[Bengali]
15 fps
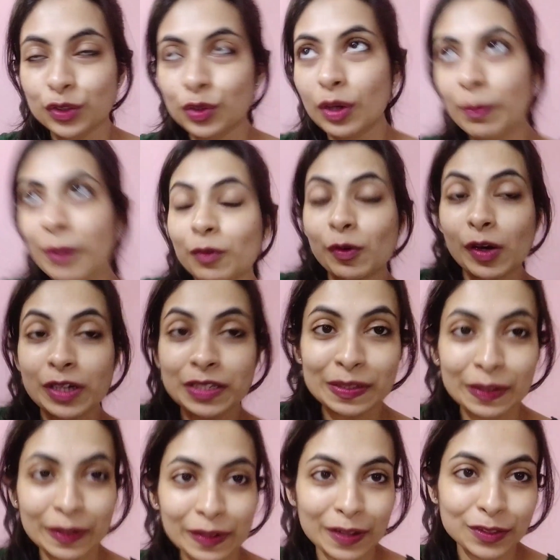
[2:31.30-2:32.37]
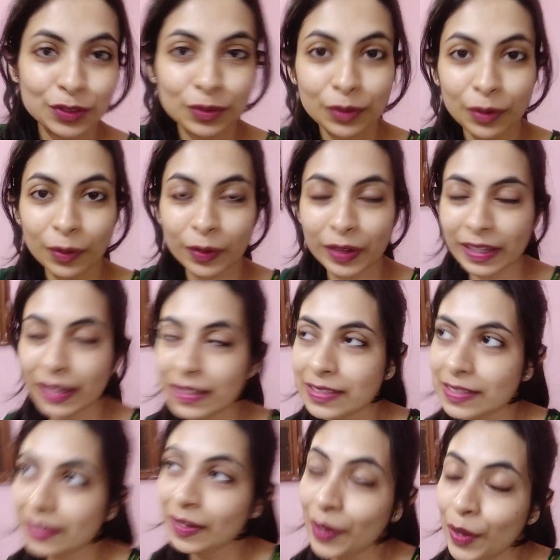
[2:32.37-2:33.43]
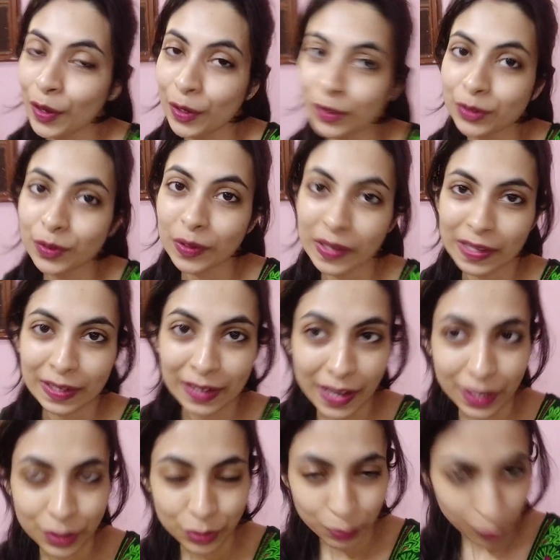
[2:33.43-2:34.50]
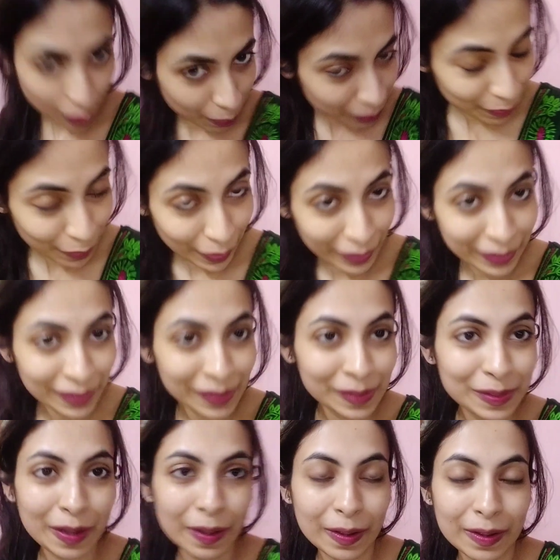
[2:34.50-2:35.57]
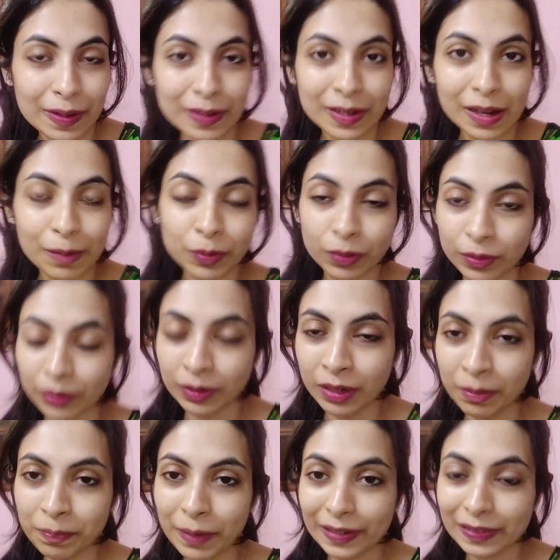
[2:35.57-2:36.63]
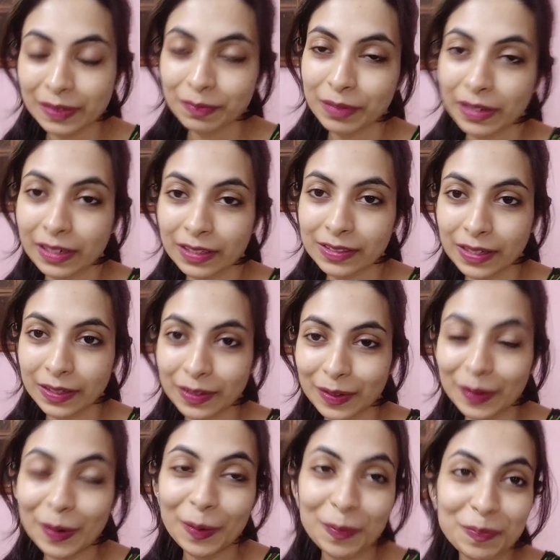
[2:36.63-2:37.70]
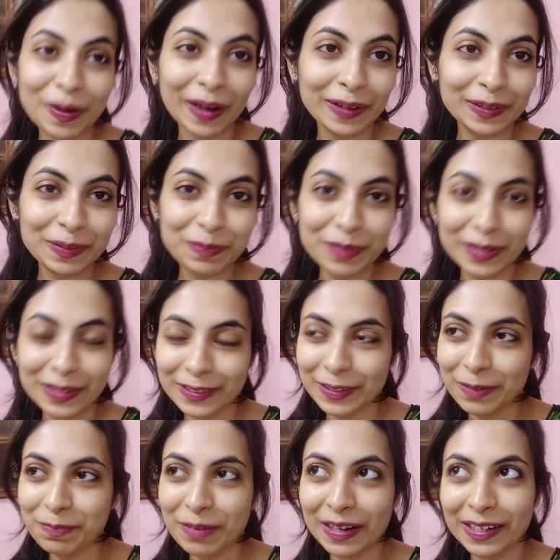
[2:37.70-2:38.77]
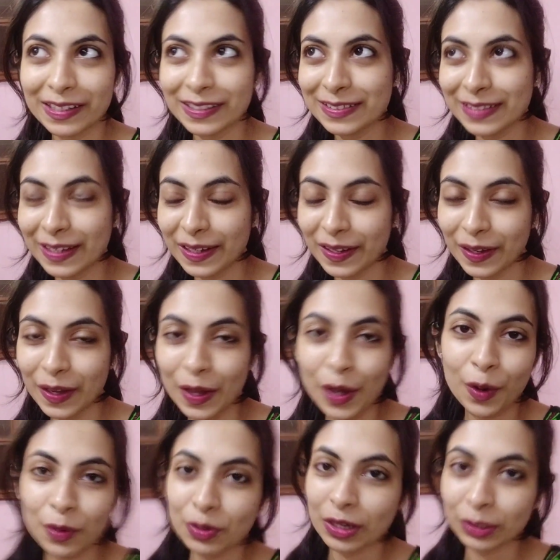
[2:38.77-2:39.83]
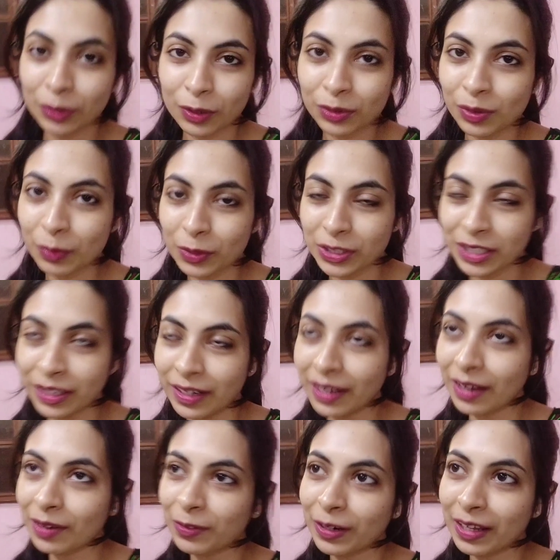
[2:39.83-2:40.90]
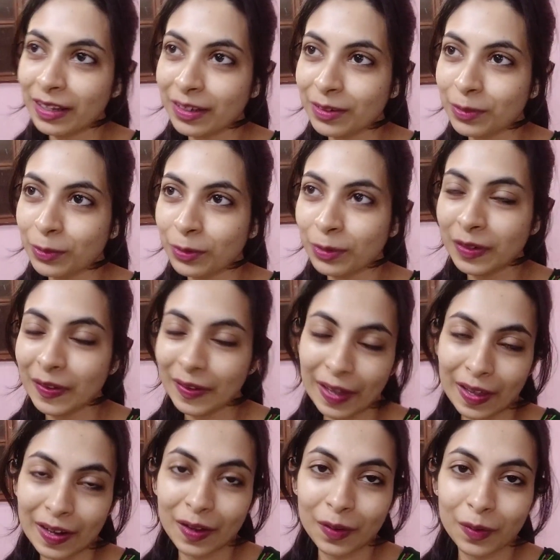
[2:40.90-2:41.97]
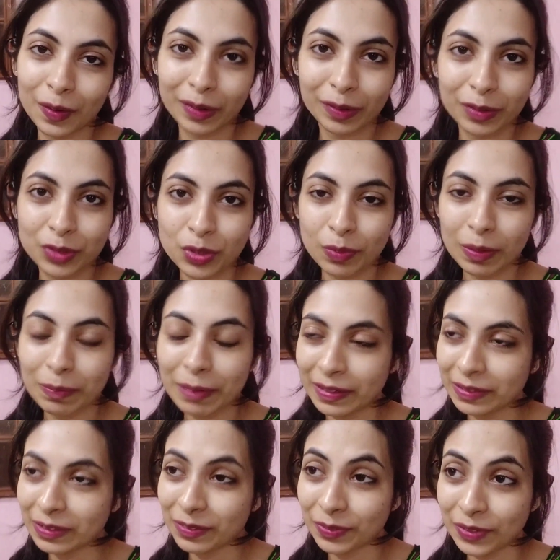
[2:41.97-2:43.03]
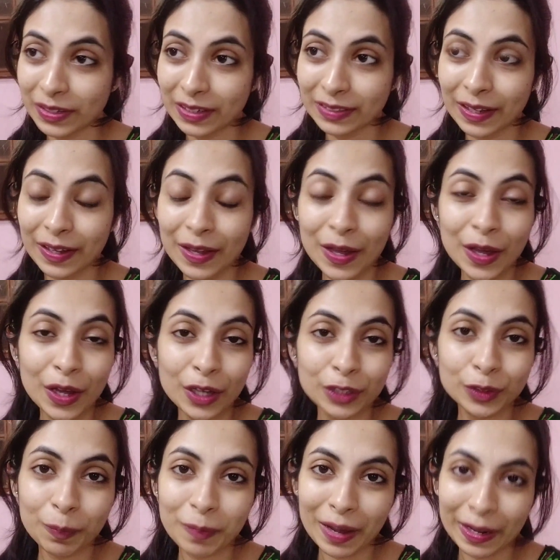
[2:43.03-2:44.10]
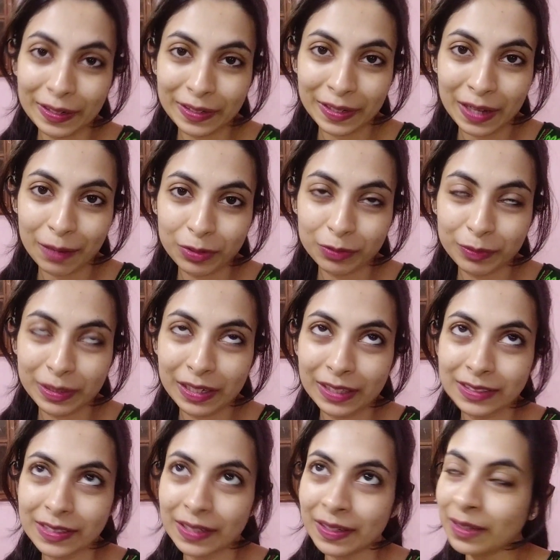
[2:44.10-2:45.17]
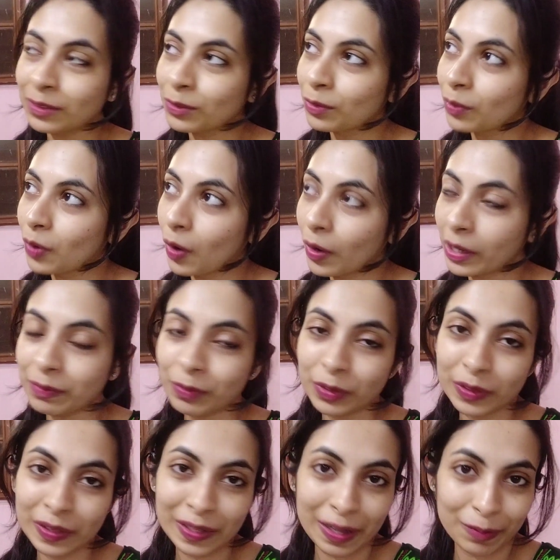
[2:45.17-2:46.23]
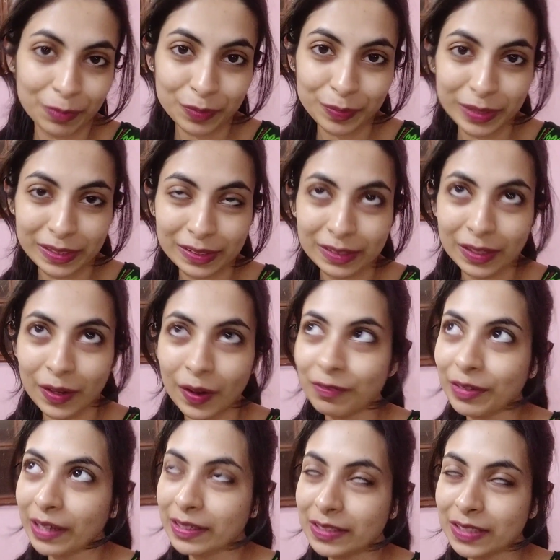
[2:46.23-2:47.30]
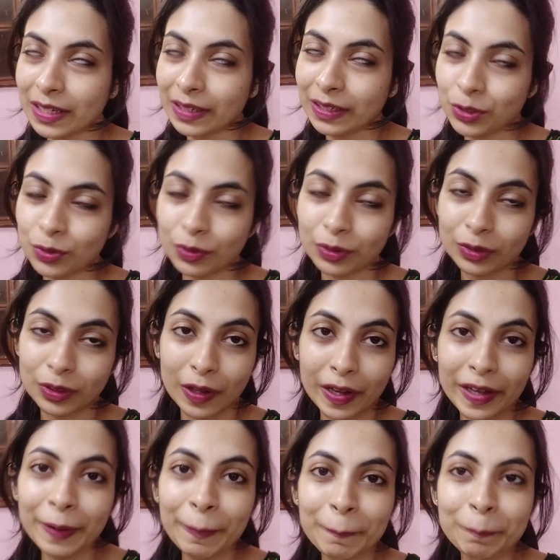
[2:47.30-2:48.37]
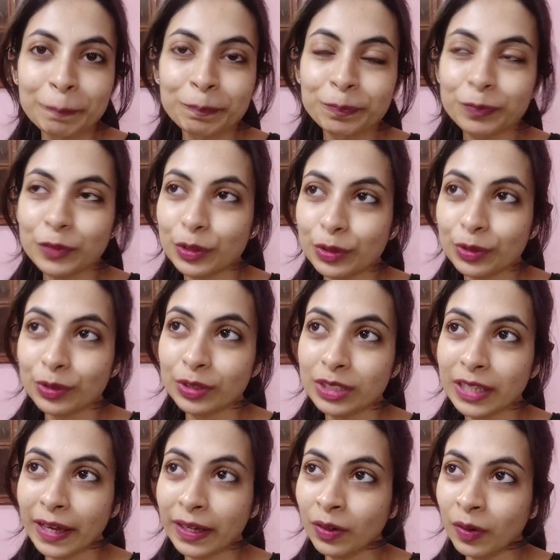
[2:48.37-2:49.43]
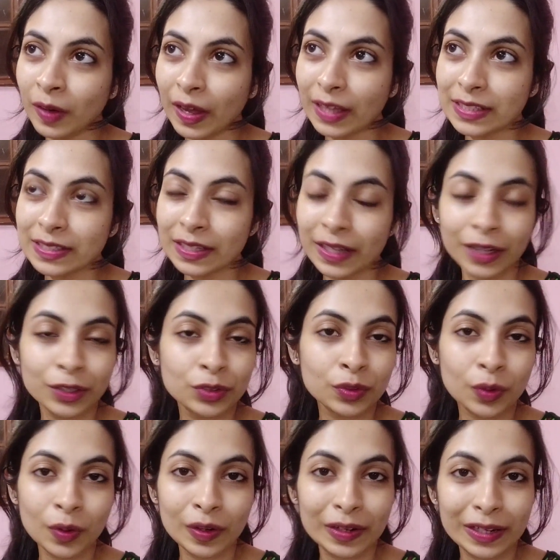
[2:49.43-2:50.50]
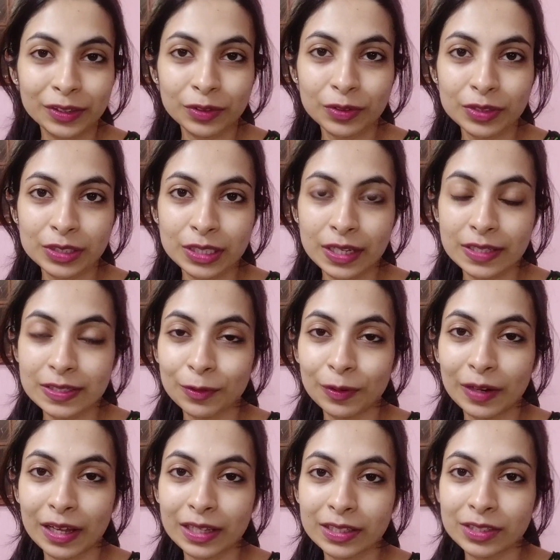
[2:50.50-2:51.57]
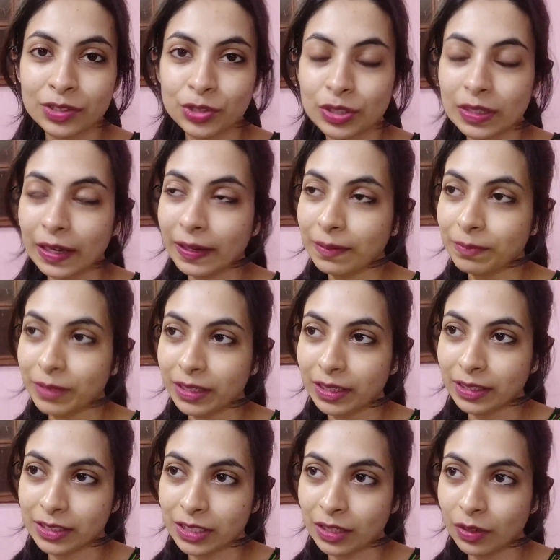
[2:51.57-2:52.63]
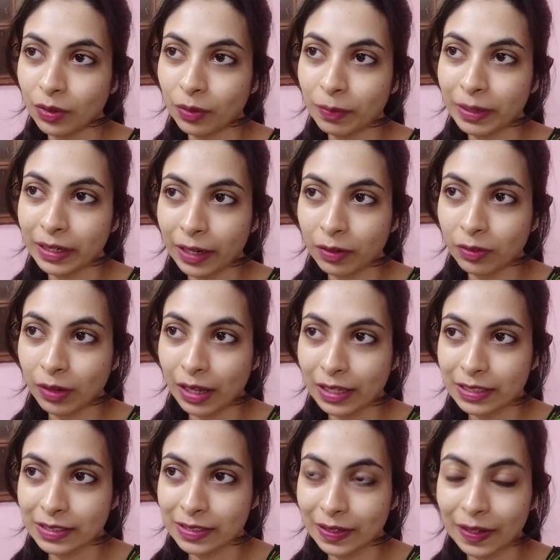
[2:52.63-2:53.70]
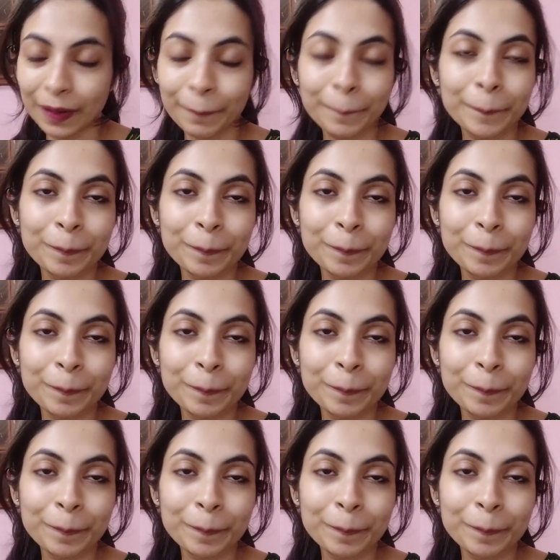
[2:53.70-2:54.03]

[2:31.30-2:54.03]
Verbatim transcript: তো আমার ওয়াশিংয়ের কাজগুলো হয়ে গেছে তো এখানে একটু প্রবলেম হয় কি কাপড়গুলো না বাইরে মেলা যায় না কারণ বাইরে মেলে দিলে মাঙ্কিস থাকে ওরা তো অত বোঝে না ওরা ওগুলো নিয়ে খেলা করে অনেক সময় মাটিতে ফেলে দেয় তো বাইরে কাপড় মেলা যায় না তো ঘরের মধ্যেই কাপড় মেলতে হয় ফ্যান চারিয়ে শুকোতে হয় তো যাই হোক আজকে একটুও লেট করছে আসতে ওর লাঞ্চ টাইম এটা ছিল বাট এখনও আসছে না